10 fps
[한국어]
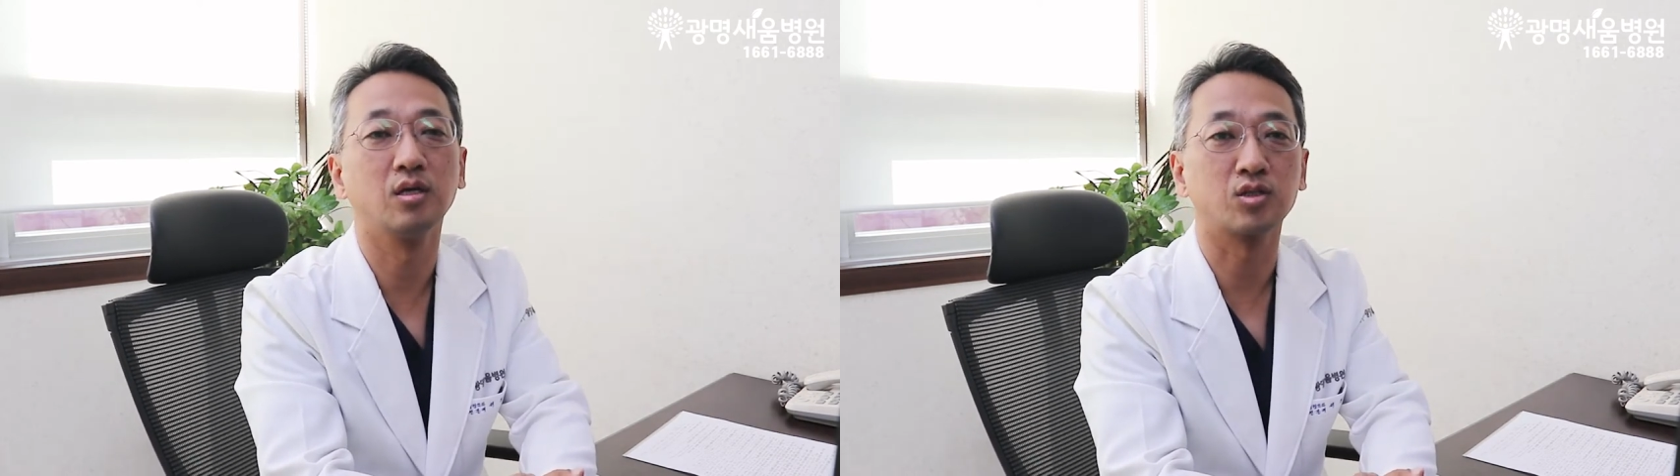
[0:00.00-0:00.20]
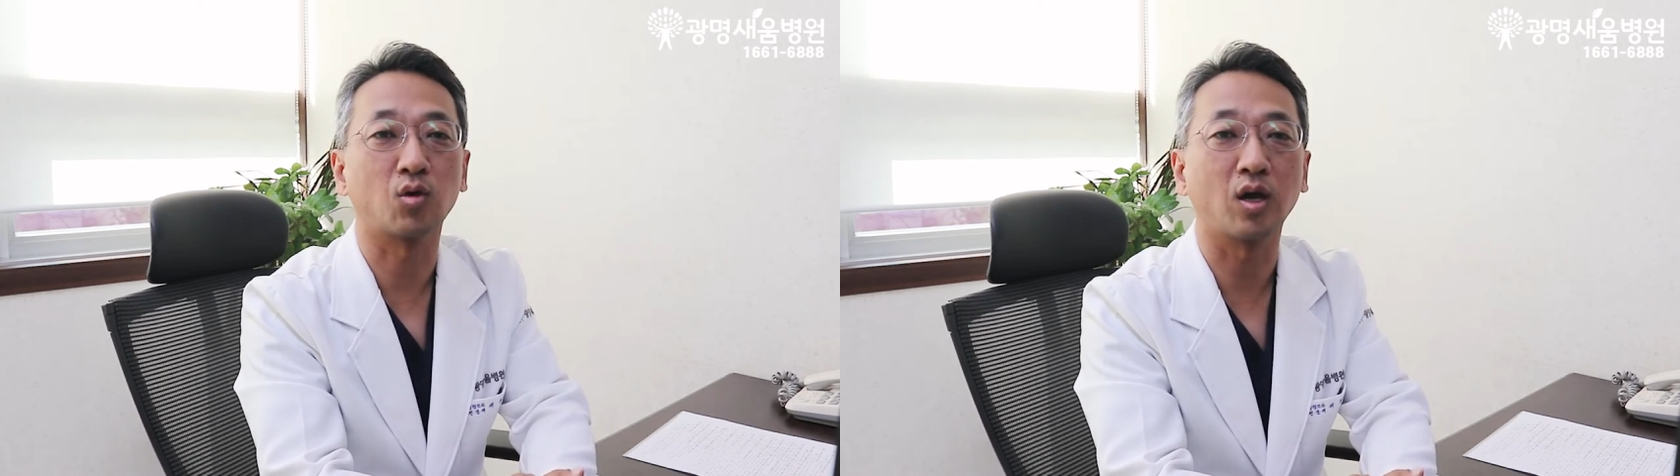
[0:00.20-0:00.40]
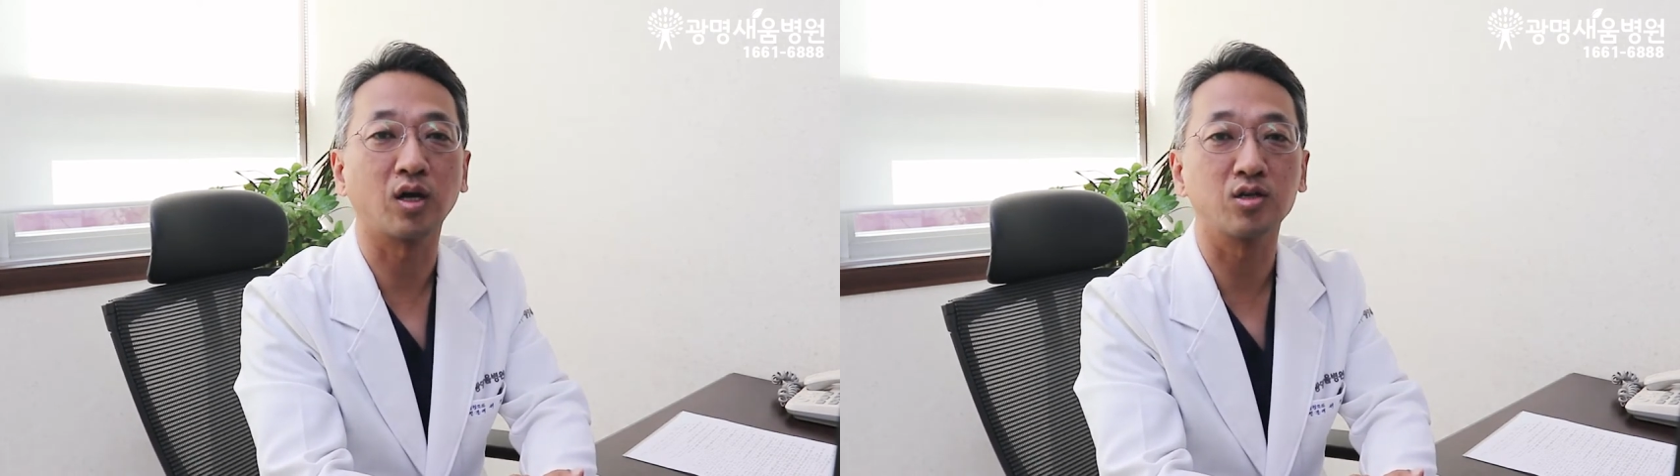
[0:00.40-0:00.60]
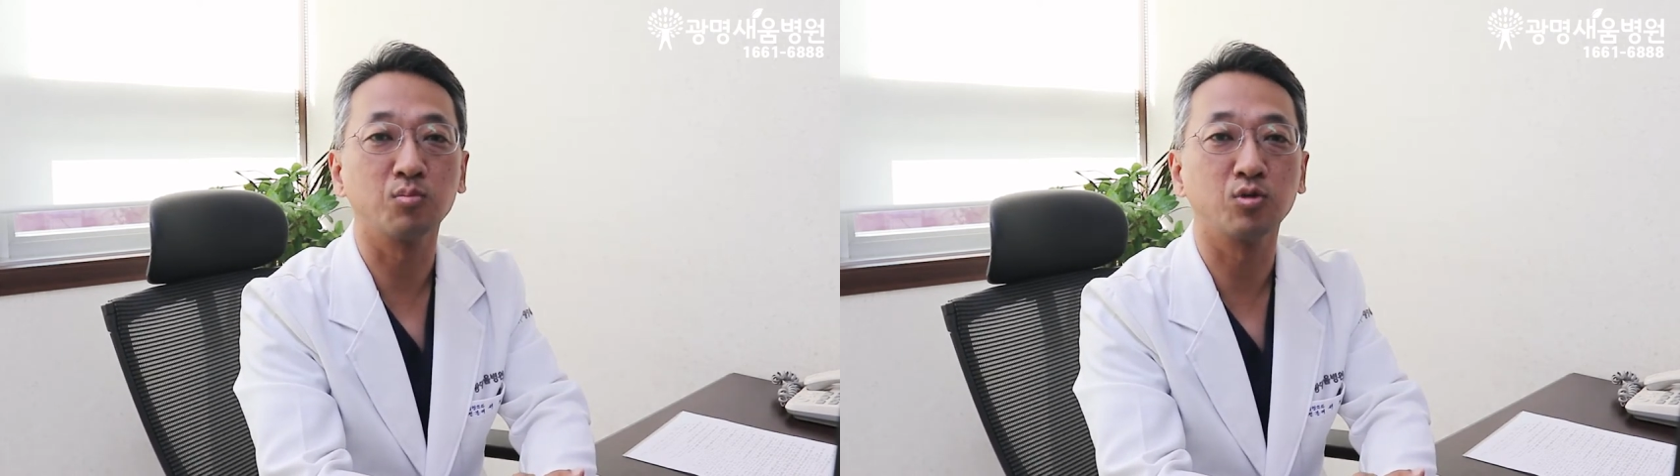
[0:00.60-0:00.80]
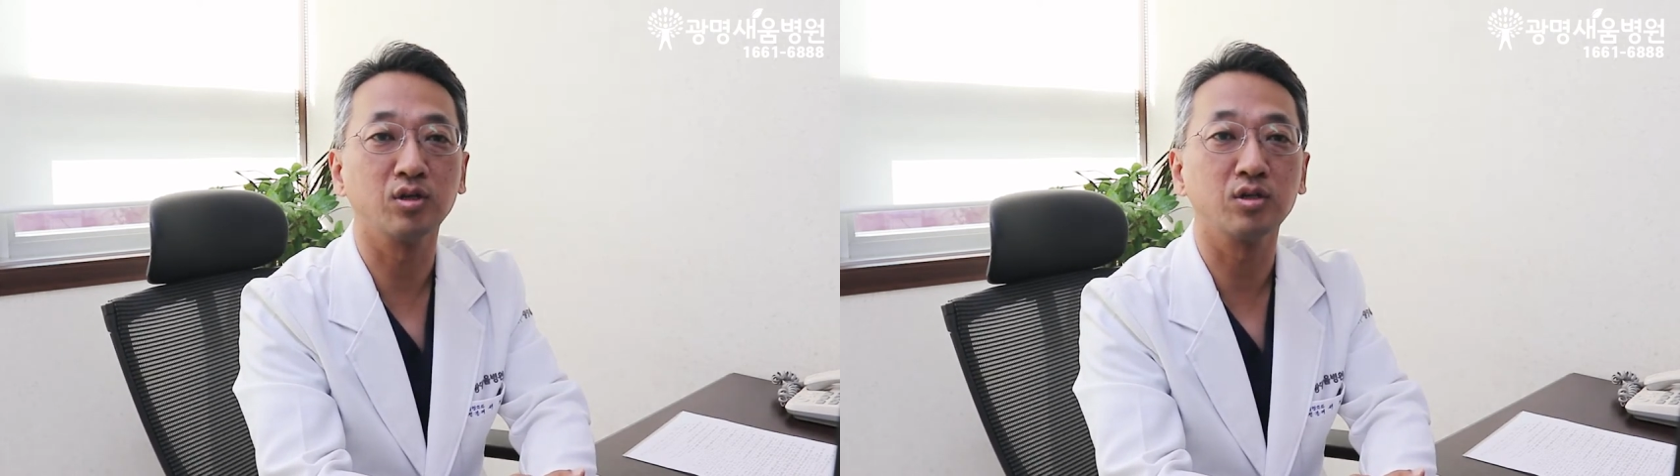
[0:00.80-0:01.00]
정형외과
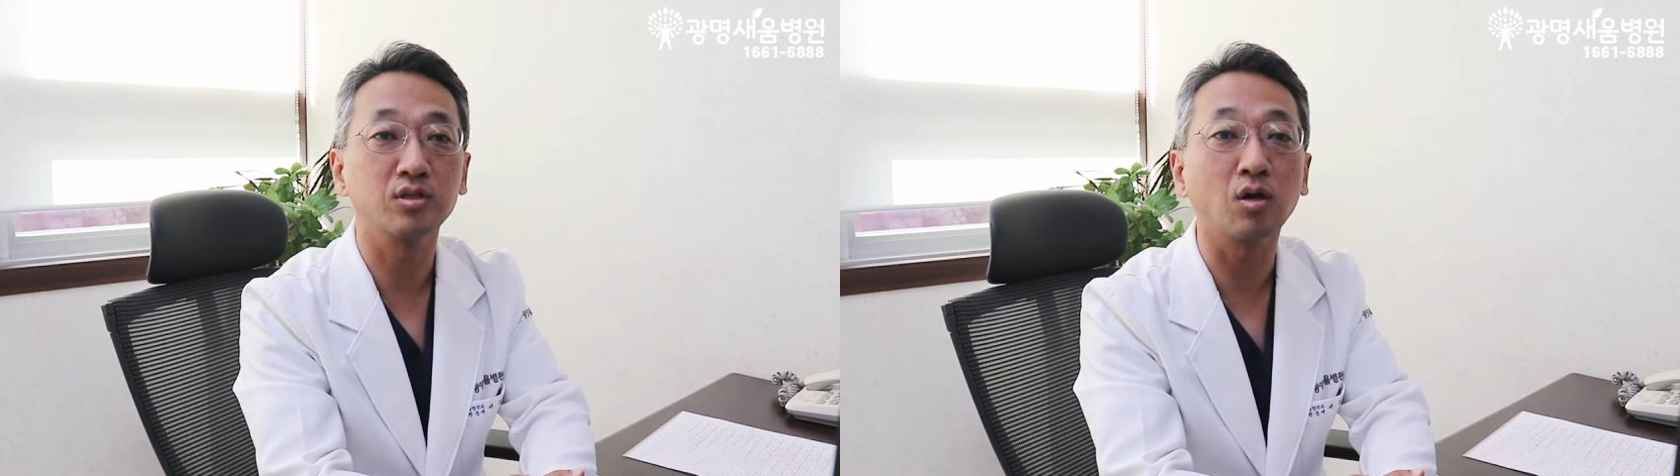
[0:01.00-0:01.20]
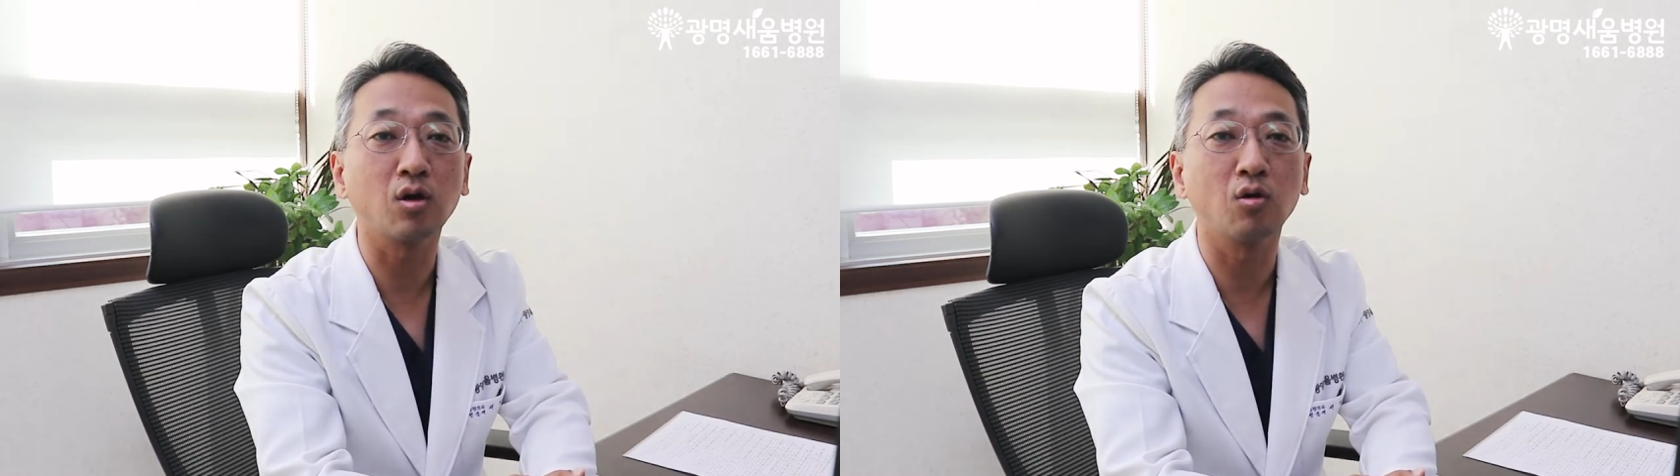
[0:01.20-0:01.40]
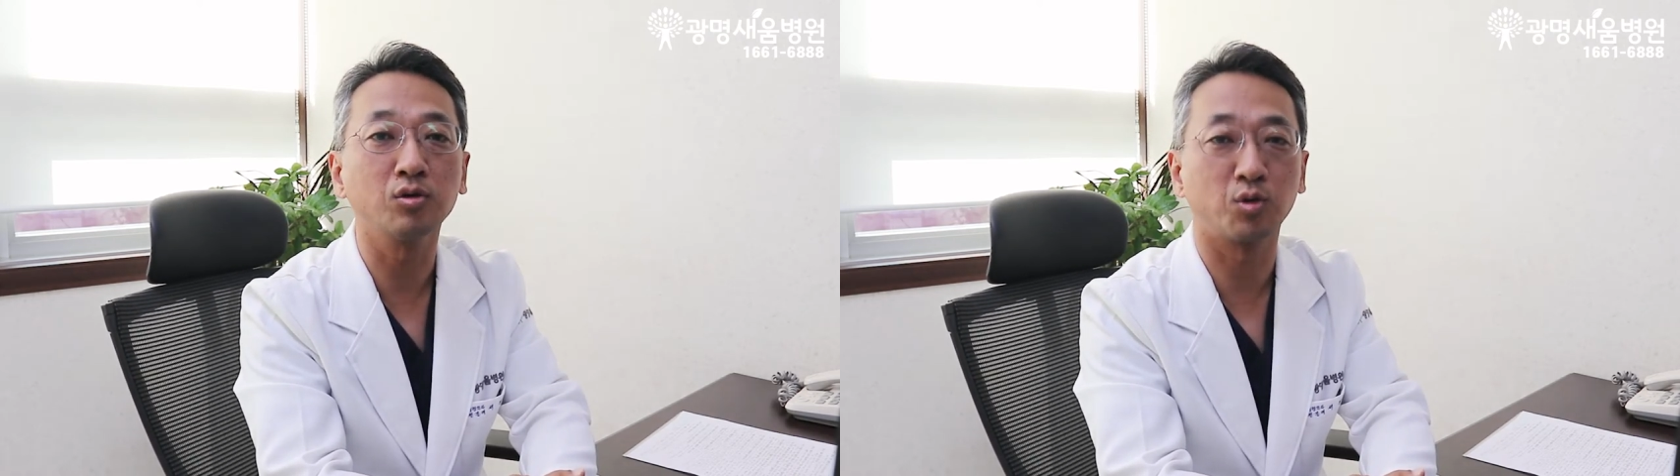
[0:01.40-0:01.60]
전문의 서경원